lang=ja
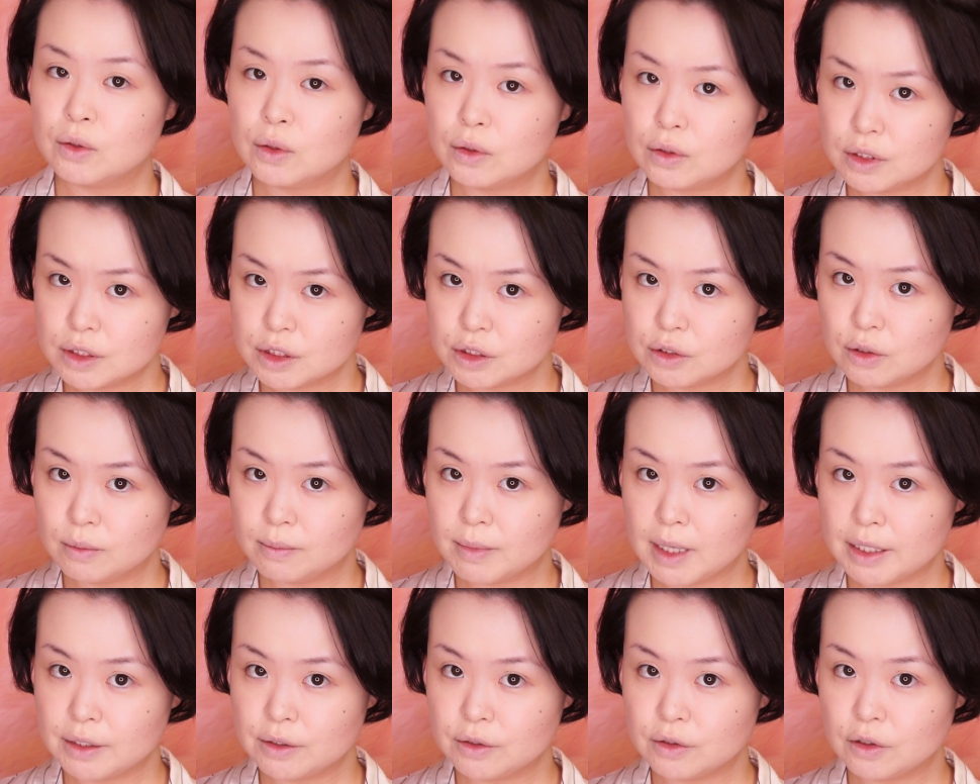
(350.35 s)
独自の
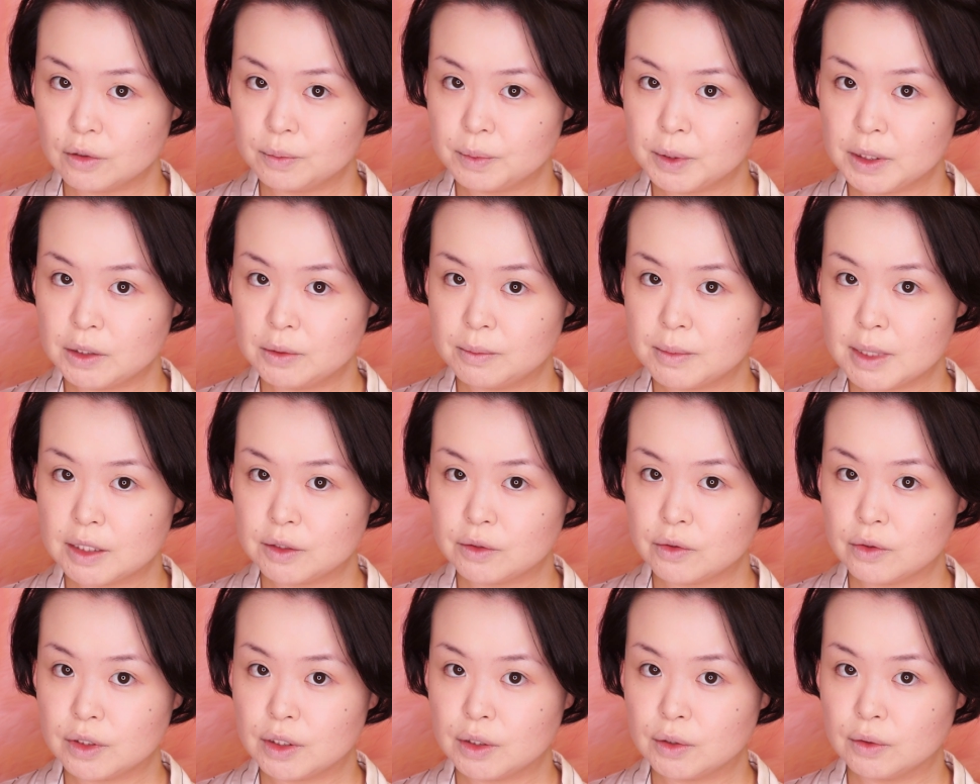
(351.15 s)

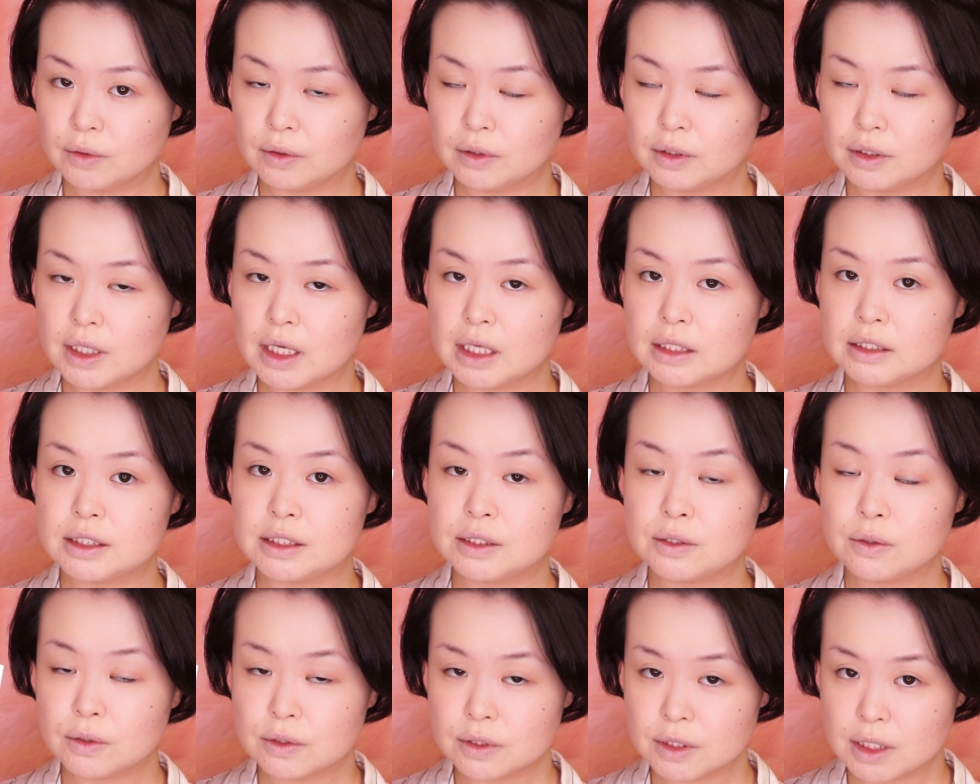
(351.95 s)
マイクロピグメントによって
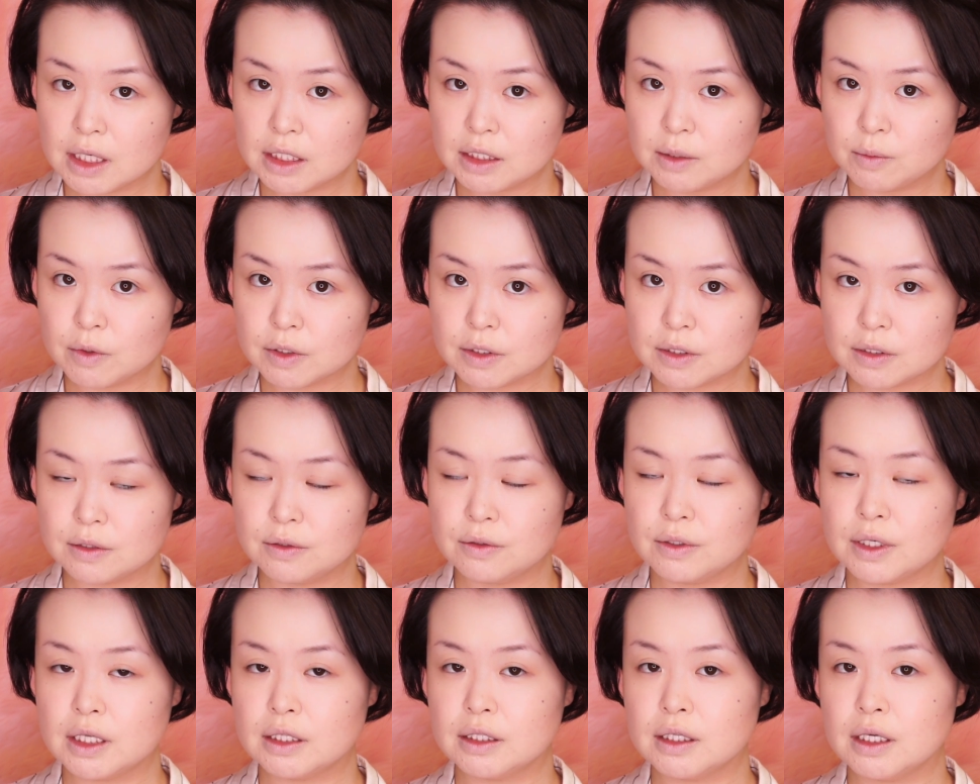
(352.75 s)
持続性にも
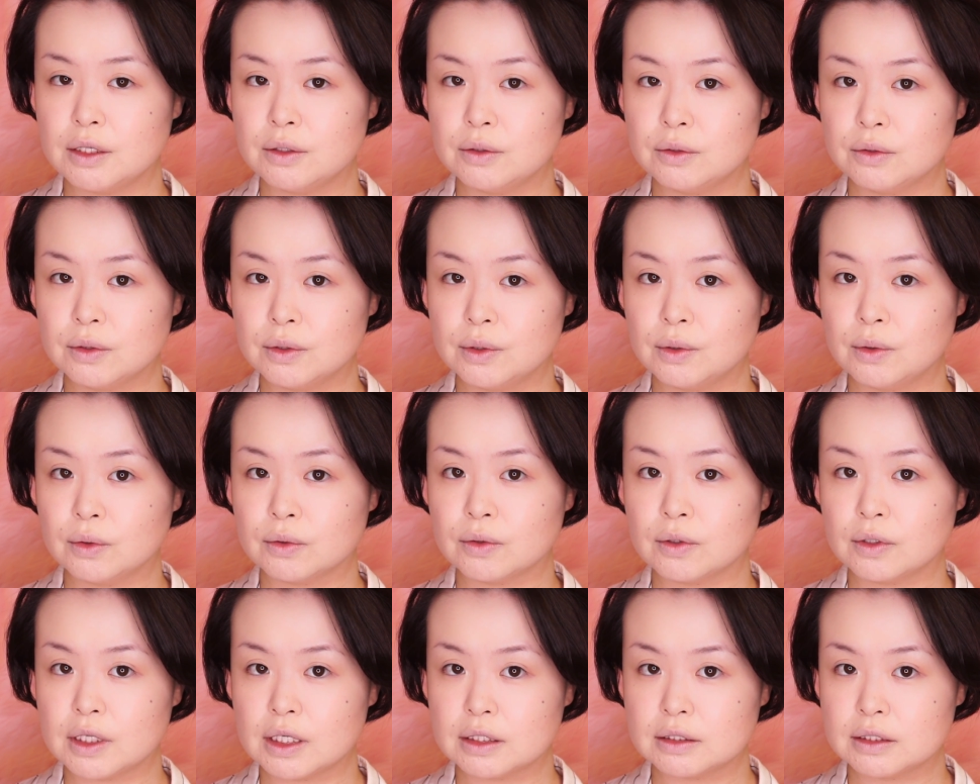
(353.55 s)
優れているというこ
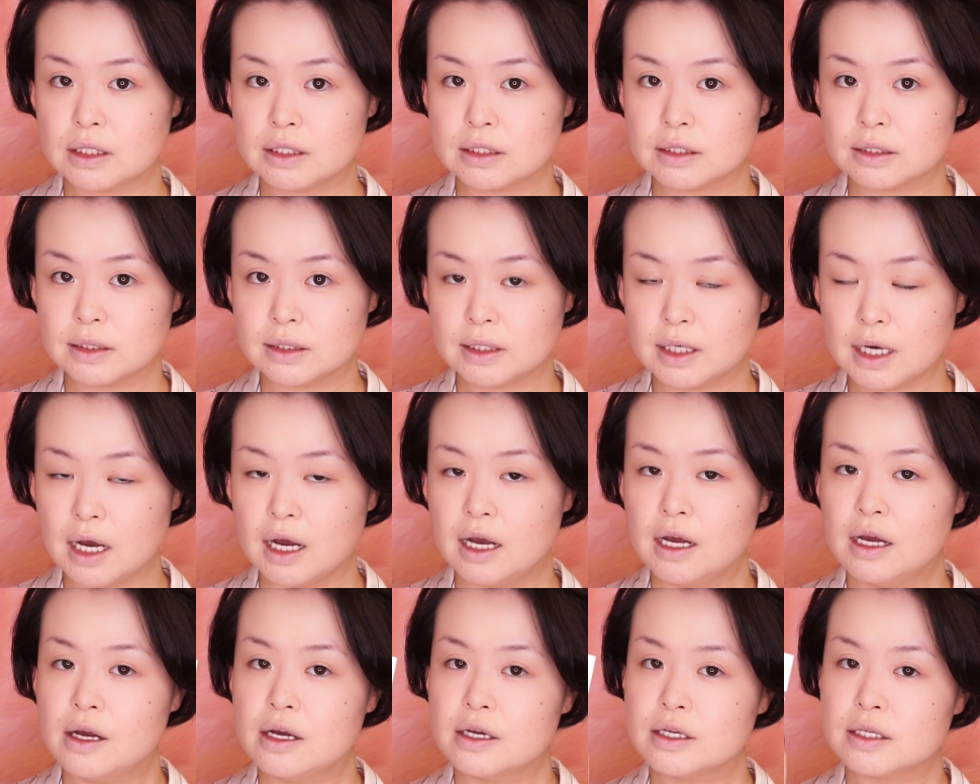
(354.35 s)
となんですが、
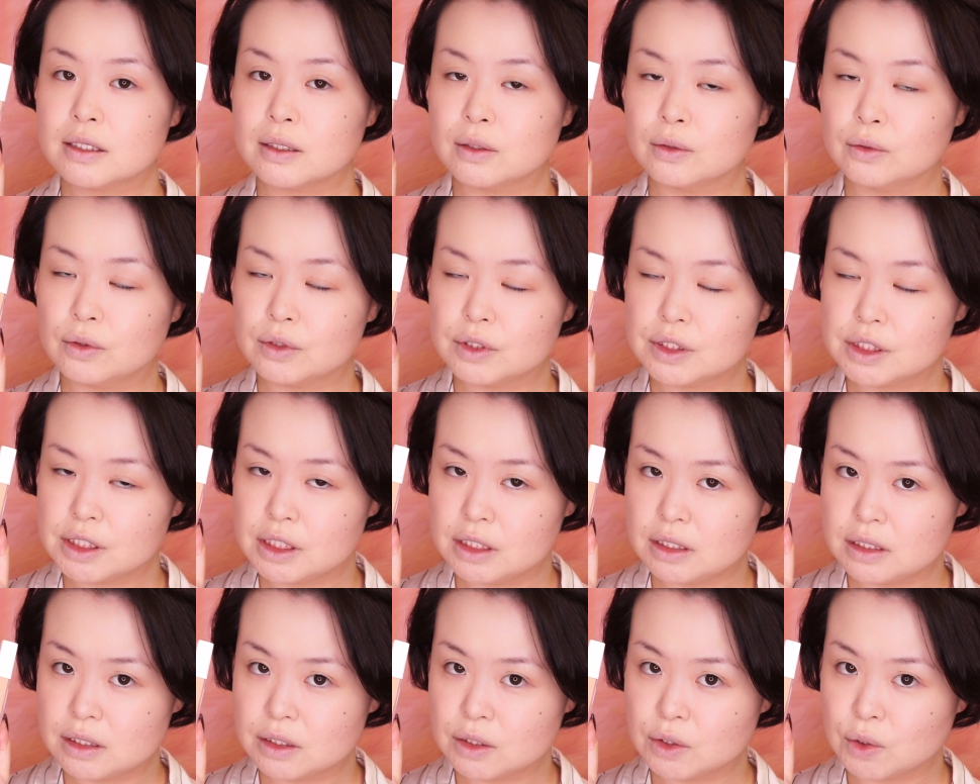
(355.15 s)
その
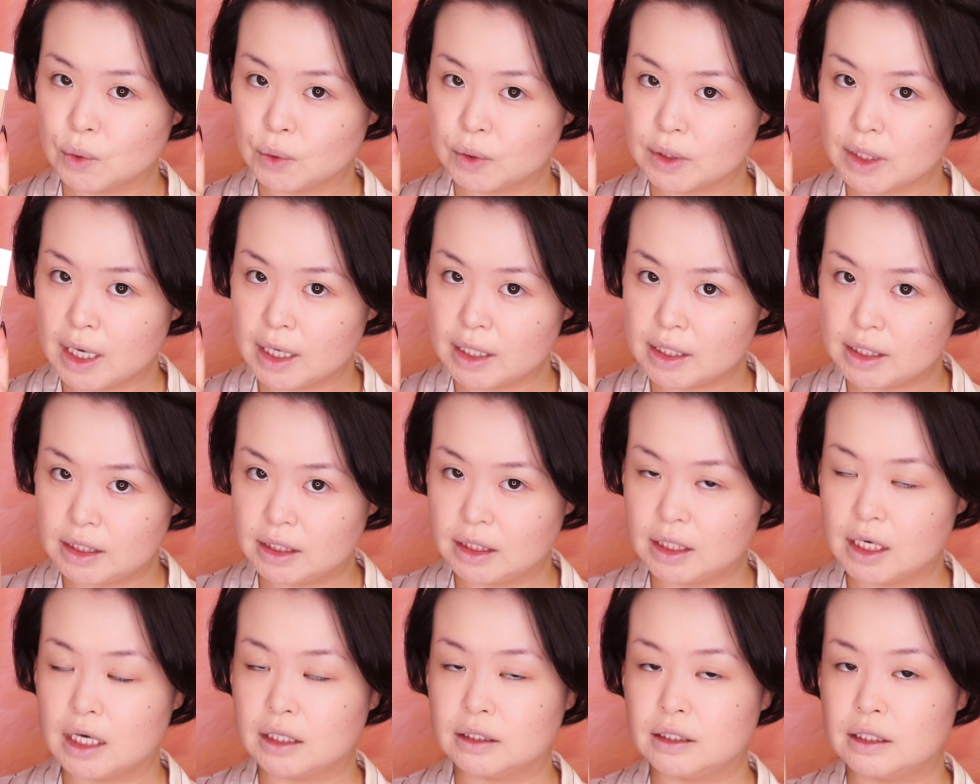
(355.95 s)
真相やい
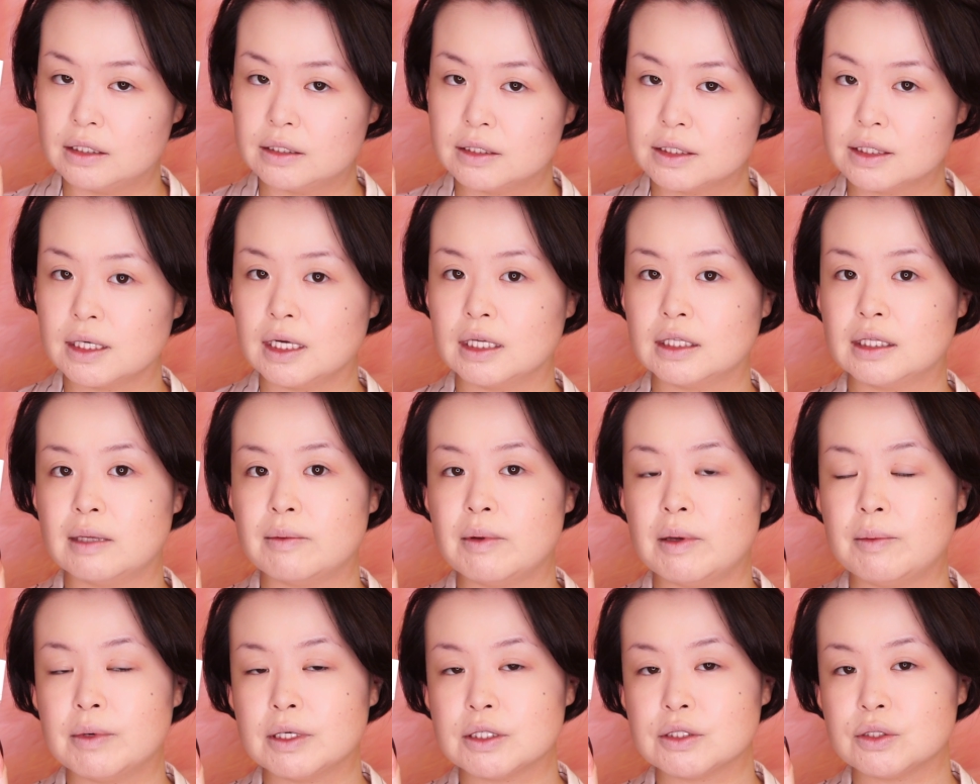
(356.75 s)
かに使って
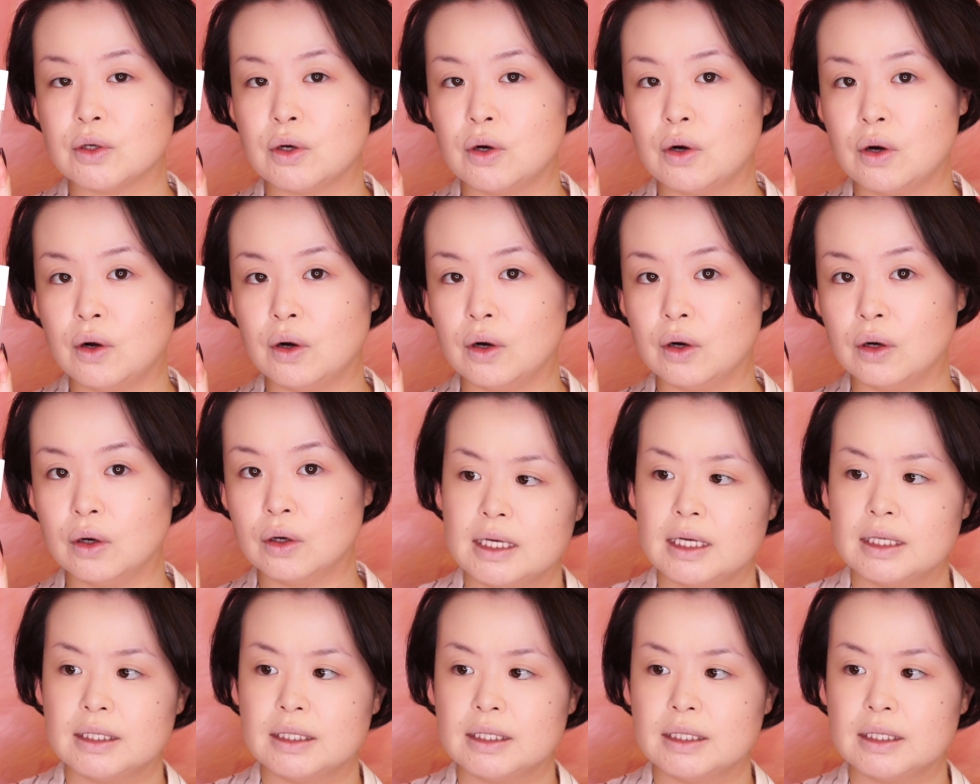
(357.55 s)
みましょう。